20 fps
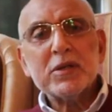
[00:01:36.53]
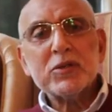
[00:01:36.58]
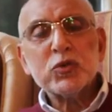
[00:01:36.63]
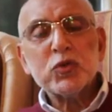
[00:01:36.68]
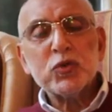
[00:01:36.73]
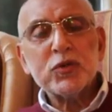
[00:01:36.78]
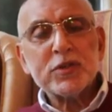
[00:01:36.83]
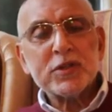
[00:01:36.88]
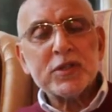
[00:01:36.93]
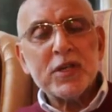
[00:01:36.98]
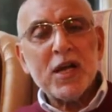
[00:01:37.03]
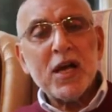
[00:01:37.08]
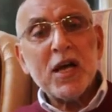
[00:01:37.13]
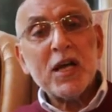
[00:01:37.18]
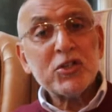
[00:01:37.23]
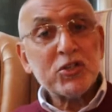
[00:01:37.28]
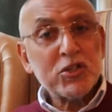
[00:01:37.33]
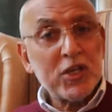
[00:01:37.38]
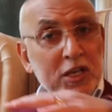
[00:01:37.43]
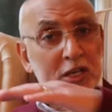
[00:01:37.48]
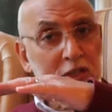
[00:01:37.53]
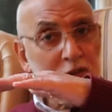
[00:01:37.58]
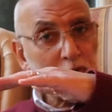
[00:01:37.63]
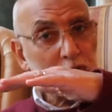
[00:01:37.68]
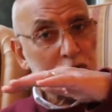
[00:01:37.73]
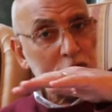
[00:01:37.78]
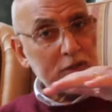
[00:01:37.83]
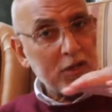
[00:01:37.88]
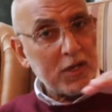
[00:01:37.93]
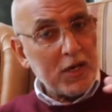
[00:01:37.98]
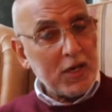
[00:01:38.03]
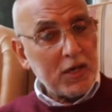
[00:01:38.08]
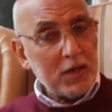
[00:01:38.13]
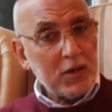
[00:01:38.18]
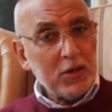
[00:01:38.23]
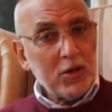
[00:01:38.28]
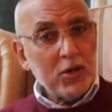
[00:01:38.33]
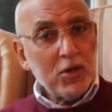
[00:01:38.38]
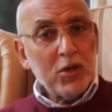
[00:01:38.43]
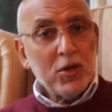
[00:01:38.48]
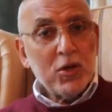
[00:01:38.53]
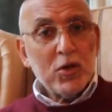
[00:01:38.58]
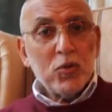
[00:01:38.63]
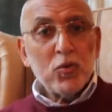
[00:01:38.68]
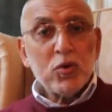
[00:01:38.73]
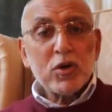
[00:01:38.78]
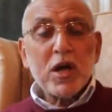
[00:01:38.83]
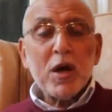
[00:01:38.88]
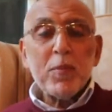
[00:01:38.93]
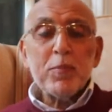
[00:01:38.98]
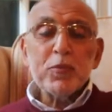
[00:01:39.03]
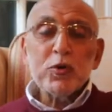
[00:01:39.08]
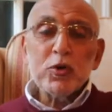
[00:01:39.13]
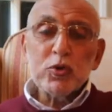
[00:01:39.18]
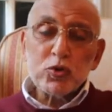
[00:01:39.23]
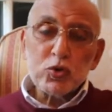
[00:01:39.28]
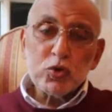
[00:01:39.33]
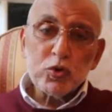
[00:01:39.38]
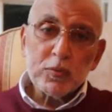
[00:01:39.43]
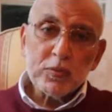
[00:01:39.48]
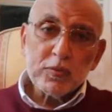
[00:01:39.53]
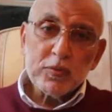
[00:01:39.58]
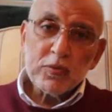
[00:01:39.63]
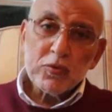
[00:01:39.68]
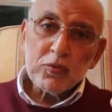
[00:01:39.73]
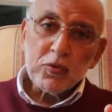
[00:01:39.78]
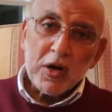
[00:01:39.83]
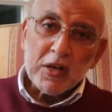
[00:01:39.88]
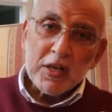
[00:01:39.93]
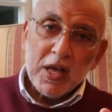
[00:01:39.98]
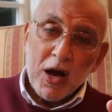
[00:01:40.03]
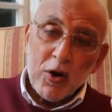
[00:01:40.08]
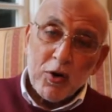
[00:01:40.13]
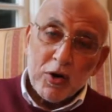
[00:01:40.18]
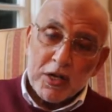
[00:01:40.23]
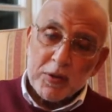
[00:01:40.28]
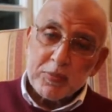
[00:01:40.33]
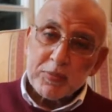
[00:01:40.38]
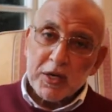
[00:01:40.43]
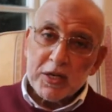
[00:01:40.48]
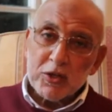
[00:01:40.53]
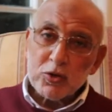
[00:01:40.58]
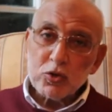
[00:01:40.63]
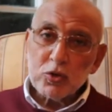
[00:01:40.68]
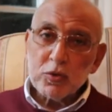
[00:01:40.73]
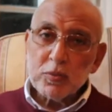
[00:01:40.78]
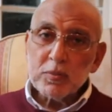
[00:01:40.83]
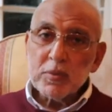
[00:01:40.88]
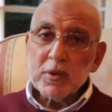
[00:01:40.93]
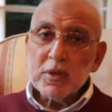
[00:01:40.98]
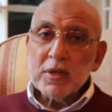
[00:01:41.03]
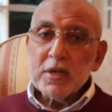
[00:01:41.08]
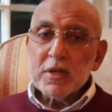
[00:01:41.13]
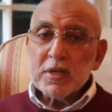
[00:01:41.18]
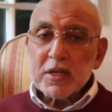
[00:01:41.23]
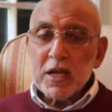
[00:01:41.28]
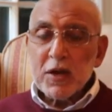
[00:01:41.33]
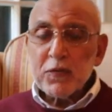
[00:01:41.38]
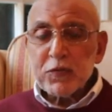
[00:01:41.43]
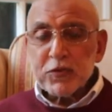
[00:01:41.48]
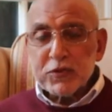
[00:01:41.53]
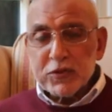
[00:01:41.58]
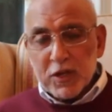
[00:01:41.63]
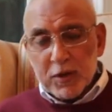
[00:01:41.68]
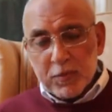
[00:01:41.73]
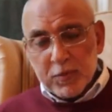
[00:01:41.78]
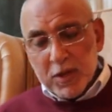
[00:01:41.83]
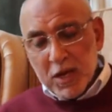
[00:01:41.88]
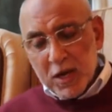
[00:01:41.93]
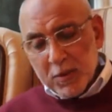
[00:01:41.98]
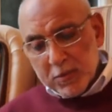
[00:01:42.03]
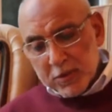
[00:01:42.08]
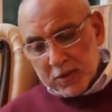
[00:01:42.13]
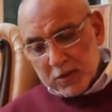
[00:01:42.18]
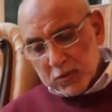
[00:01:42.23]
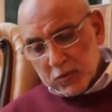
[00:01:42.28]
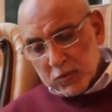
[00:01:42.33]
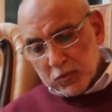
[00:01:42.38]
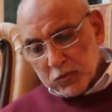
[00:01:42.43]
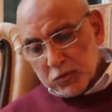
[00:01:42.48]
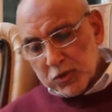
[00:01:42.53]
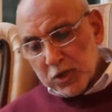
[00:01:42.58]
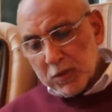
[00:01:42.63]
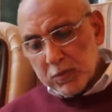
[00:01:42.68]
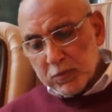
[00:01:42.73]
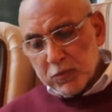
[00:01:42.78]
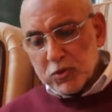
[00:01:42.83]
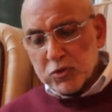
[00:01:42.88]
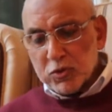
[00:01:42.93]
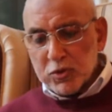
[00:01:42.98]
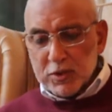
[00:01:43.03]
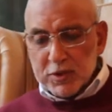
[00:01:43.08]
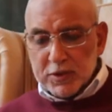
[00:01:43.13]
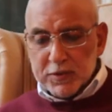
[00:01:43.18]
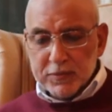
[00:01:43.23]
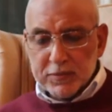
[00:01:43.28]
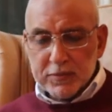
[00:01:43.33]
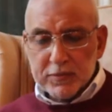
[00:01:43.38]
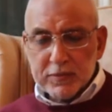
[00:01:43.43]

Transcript: سوق السلاح شارع سوق السلاح وكان بيوتهم والحوالي بتاعتهم كان في الدرب الاحمر ودرب شغلها